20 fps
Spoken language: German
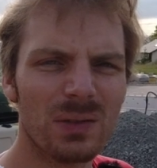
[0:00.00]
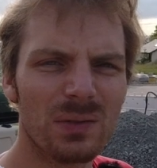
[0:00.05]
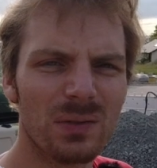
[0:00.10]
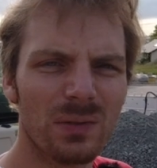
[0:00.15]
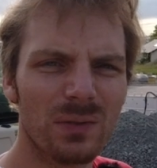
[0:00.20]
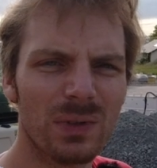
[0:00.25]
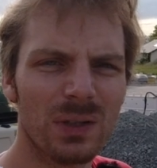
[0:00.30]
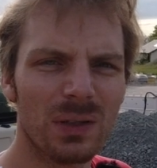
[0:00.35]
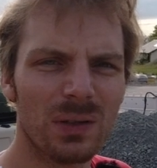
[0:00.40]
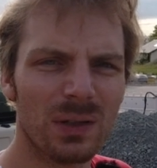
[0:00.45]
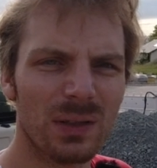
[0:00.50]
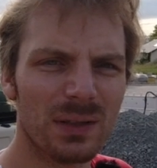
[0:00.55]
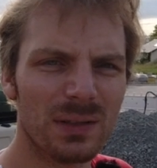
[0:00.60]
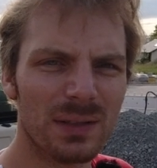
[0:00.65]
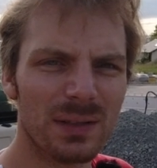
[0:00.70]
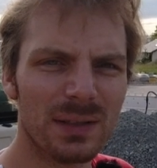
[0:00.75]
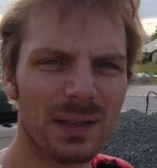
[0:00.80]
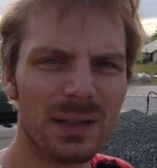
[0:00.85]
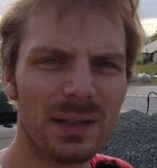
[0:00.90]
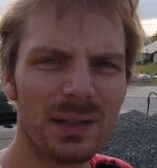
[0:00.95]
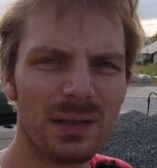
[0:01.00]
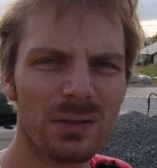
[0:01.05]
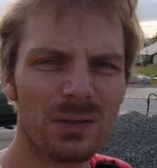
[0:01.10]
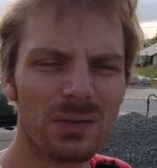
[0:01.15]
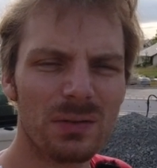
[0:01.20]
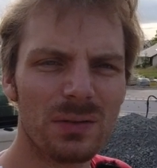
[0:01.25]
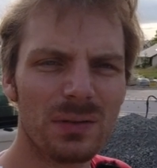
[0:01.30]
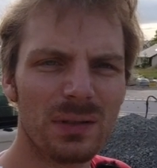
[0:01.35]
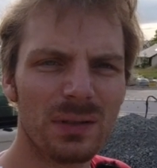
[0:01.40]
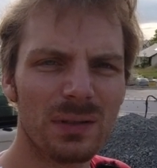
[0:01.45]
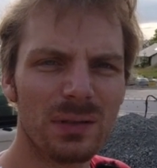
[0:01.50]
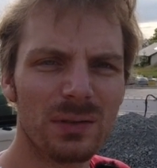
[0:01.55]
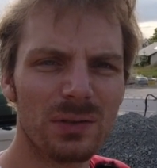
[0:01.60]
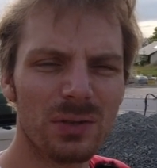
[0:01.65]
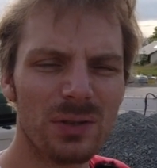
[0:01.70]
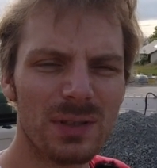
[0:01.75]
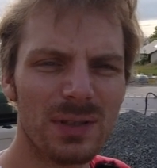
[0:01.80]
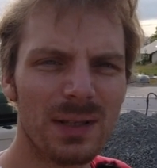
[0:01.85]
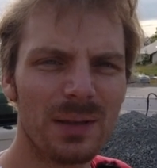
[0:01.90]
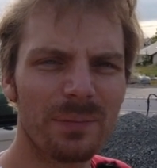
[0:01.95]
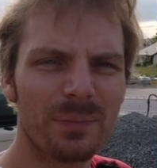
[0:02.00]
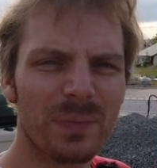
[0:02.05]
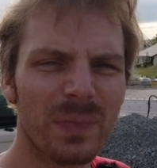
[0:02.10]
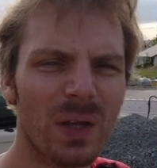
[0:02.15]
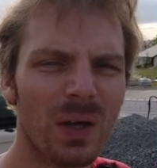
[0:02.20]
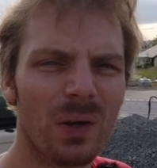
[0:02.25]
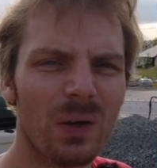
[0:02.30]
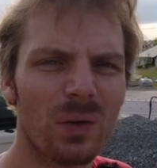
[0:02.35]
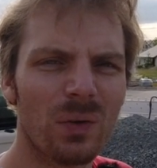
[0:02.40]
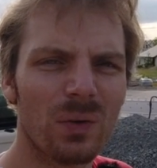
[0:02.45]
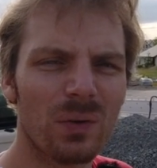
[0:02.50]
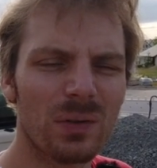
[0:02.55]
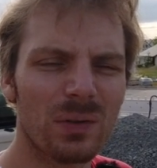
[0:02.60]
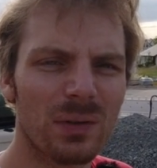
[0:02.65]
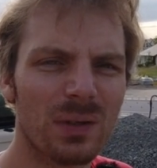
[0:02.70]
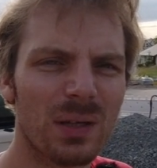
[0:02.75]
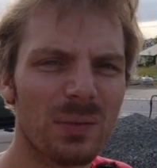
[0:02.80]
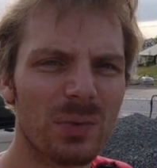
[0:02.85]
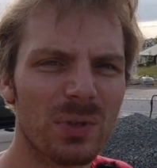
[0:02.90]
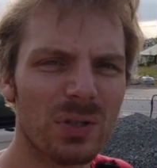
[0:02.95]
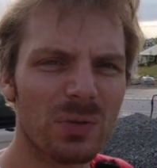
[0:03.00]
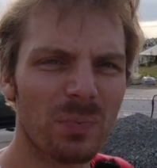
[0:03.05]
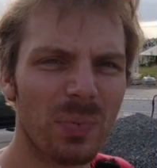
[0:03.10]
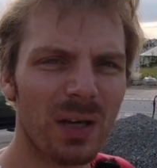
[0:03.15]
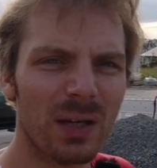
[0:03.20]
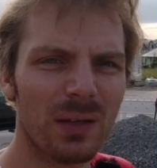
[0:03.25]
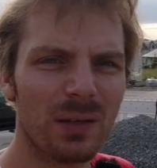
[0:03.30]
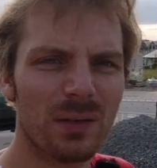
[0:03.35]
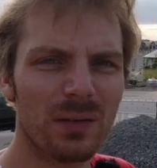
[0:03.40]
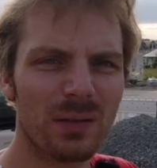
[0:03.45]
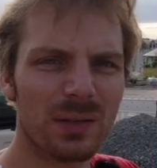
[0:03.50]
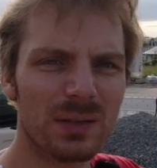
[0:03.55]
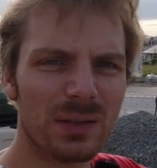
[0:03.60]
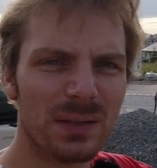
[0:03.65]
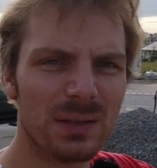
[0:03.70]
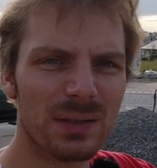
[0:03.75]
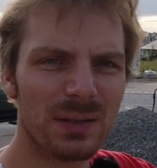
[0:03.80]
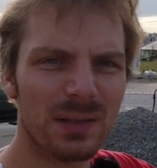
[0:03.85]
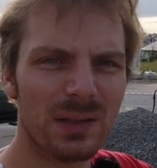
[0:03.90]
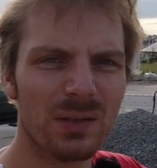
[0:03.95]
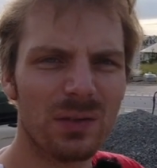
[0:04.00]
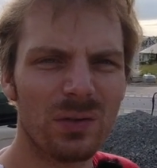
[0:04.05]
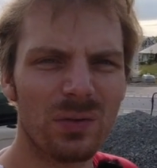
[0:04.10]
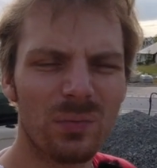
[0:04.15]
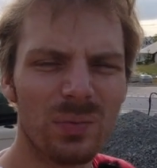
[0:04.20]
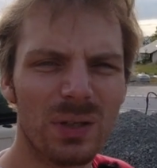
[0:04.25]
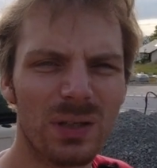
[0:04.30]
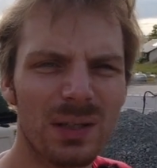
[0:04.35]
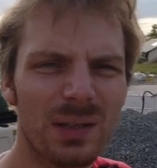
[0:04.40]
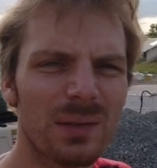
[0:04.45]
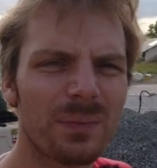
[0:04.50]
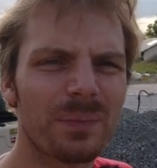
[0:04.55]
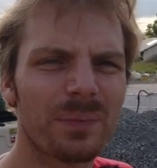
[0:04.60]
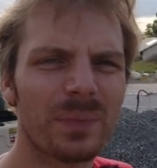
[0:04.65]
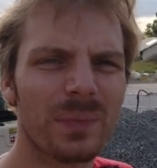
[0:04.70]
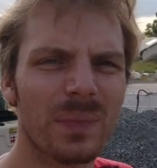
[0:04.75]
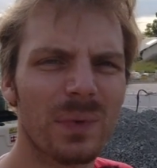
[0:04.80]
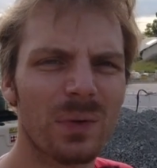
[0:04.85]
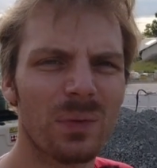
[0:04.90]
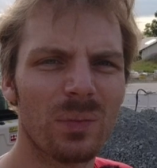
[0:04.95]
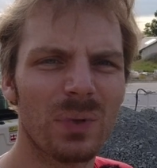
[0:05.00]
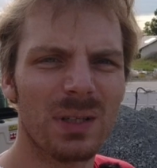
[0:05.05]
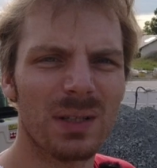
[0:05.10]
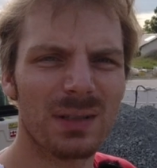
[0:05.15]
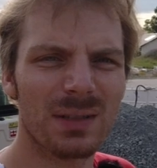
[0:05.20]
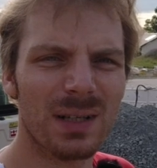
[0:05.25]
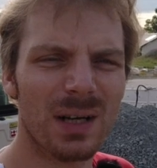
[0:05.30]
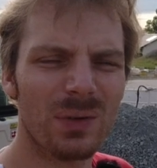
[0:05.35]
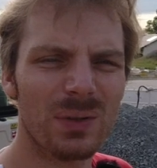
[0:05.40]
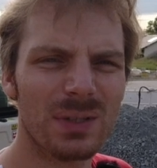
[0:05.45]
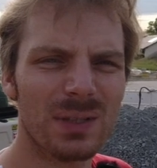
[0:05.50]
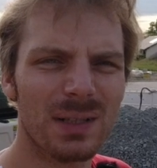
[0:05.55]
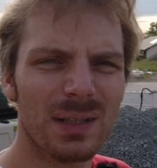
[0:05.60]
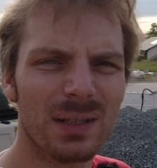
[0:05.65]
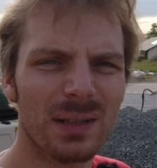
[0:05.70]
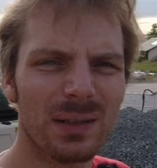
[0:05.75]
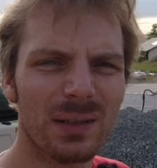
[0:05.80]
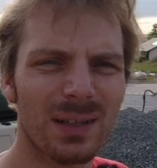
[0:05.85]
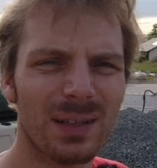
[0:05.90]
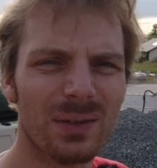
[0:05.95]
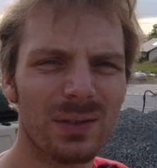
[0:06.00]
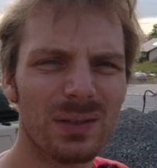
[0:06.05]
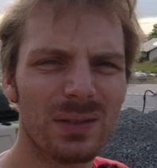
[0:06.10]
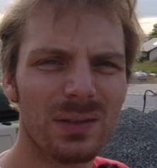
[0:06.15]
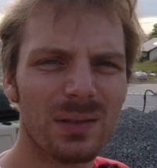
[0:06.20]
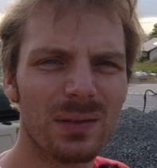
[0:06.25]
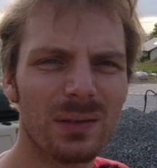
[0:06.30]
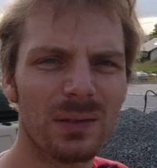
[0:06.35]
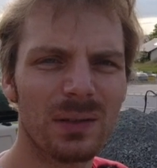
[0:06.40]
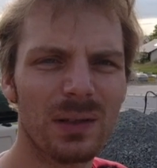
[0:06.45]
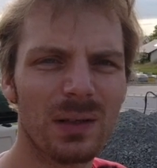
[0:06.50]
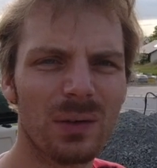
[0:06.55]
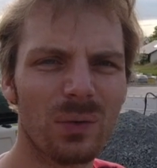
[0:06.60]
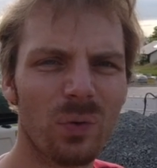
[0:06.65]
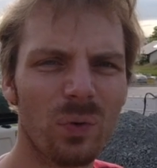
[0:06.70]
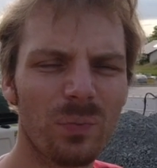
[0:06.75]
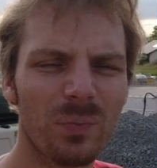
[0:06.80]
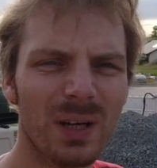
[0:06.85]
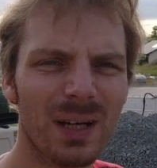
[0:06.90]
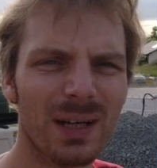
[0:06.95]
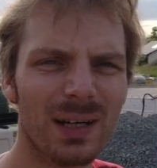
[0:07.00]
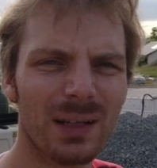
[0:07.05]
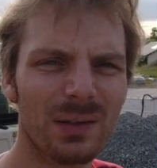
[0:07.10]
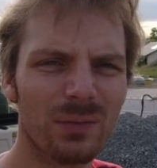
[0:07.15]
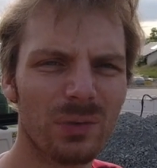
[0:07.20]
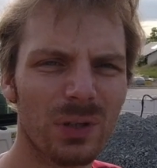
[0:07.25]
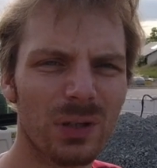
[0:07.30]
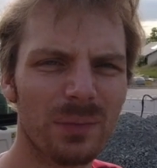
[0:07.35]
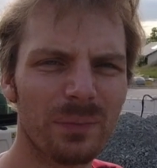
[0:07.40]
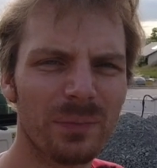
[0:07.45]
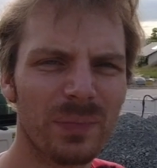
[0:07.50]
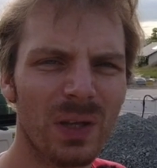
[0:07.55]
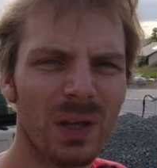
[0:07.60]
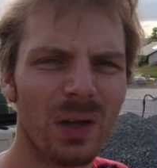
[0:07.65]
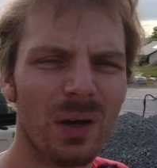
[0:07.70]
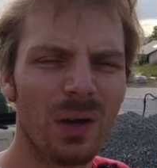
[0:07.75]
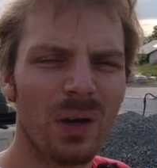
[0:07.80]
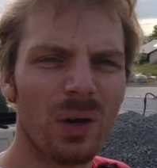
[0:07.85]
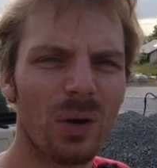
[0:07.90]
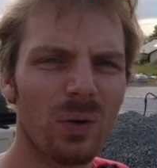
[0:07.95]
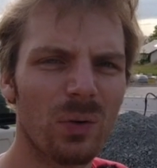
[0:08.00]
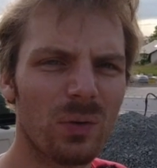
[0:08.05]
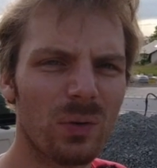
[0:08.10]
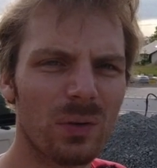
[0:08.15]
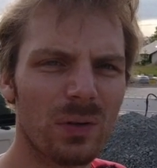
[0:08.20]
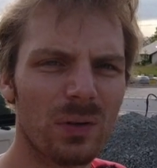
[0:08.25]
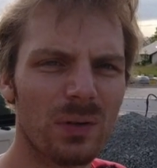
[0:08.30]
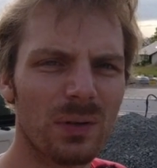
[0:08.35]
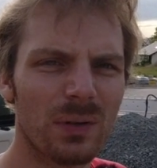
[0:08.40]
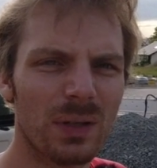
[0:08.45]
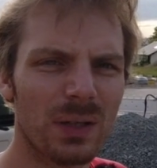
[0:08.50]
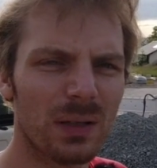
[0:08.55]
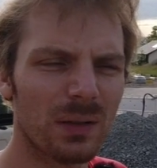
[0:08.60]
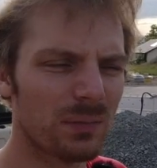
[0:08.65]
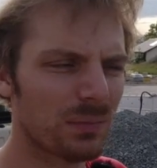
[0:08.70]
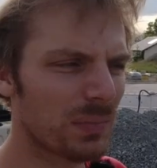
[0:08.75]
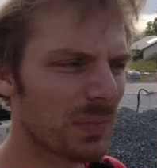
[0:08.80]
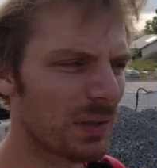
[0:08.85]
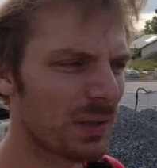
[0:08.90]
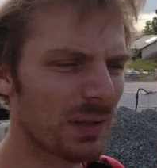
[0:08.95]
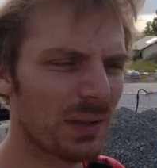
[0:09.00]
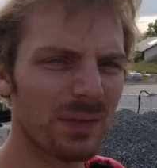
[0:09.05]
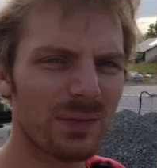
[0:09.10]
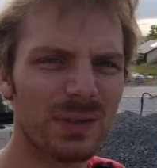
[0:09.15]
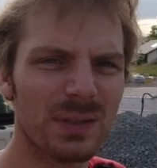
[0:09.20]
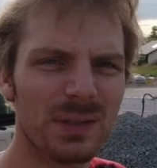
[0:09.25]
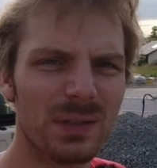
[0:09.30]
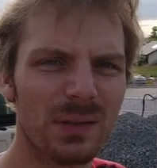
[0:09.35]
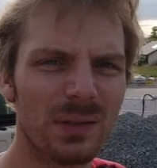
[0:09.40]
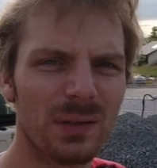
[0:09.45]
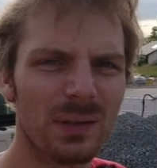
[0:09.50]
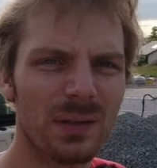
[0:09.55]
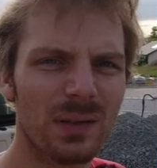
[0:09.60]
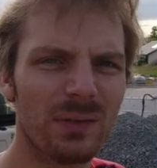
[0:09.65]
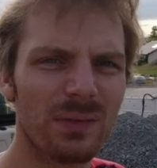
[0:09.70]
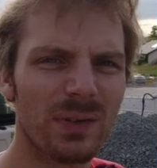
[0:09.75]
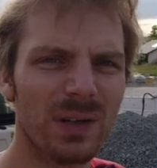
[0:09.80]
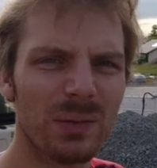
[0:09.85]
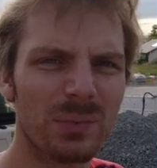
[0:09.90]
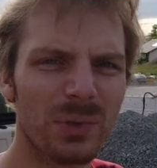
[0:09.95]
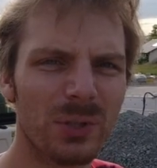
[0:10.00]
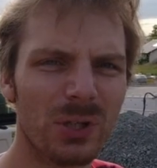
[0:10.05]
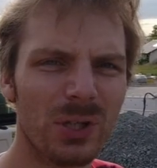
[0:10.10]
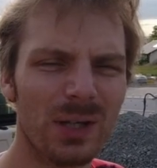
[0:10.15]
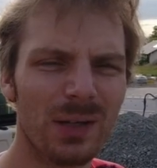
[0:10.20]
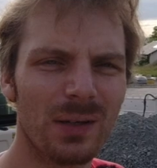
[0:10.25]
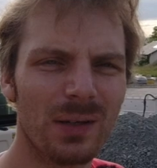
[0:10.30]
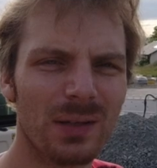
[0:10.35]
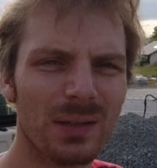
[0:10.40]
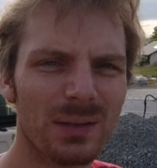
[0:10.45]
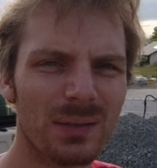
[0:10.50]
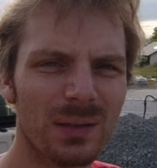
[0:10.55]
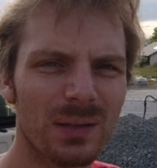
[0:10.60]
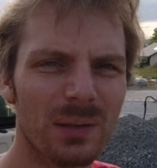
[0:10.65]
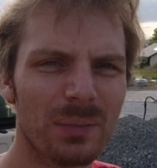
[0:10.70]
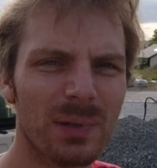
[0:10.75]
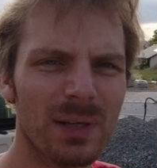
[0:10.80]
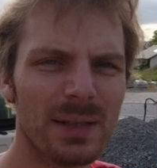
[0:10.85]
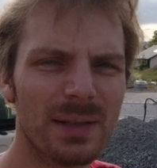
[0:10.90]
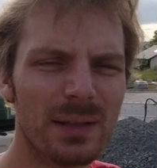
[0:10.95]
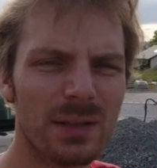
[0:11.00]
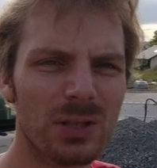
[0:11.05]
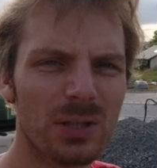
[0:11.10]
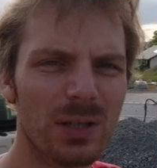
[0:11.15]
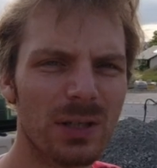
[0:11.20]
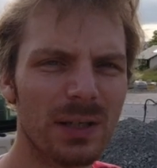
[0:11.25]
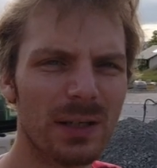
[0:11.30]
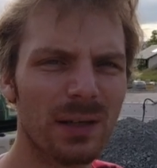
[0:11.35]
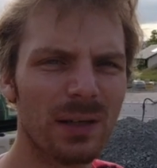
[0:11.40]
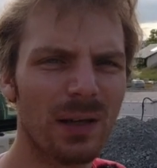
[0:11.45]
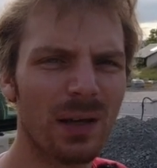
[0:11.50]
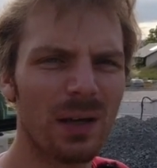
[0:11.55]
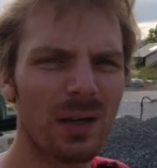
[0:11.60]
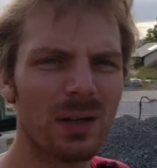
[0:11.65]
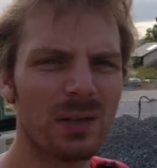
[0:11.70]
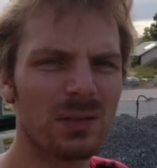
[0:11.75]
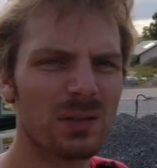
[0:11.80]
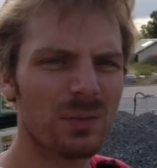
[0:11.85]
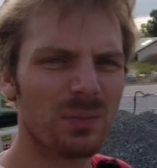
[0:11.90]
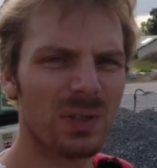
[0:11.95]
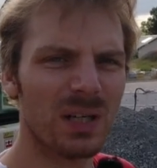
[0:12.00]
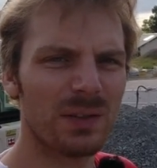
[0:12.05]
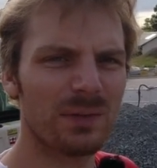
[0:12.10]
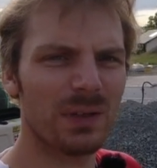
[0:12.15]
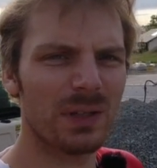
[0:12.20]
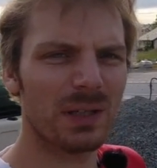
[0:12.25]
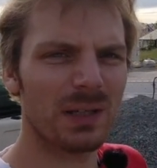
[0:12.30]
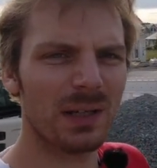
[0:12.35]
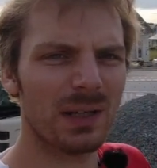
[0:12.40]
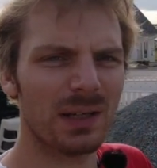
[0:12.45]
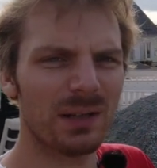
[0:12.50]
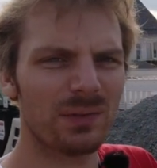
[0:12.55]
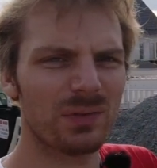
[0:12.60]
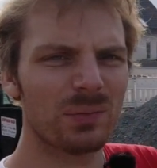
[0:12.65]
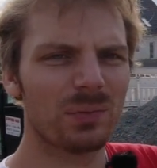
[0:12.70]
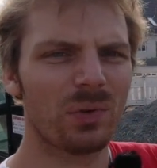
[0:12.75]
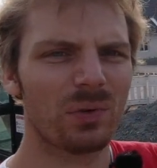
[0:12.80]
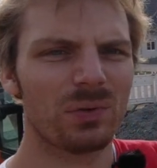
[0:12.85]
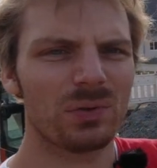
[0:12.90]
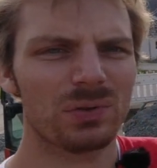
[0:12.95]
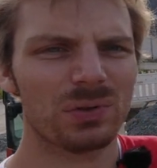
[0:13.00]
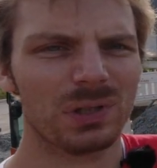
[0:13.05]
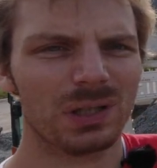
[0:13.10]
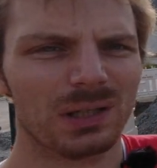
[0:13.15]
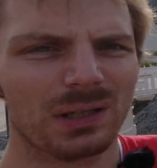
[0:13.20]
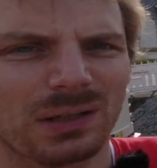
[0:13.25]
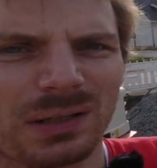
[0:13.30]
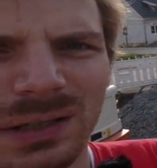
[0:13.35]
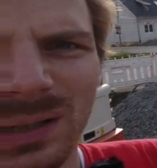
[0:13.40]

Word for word: sowie auch eine Satellitenschüssel und dementsprechend das Ganze natürlich über, die, über das Hausdach hinaus nach oben ragen wird und ja, eine gewisse Gefahr besteht, dass da der Blitz einschlägt zumal wir allein vom Grundstück